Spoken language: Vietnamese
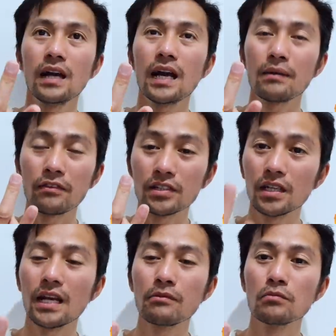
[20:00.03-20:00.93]
hai là bạn phải trên
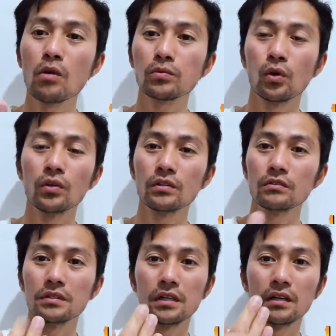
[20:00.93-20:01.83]
hai mươi mốt tuổi
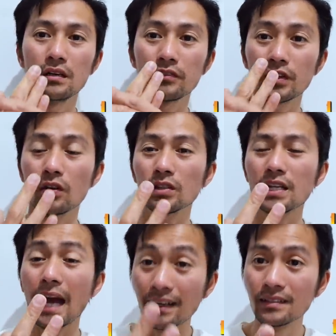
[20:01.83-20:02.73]
và phải có tiếng
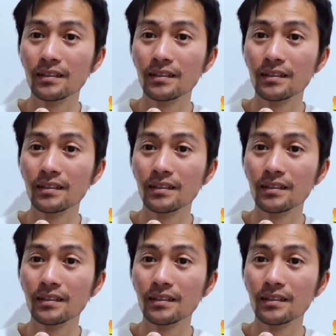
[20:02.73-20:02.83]
Anh.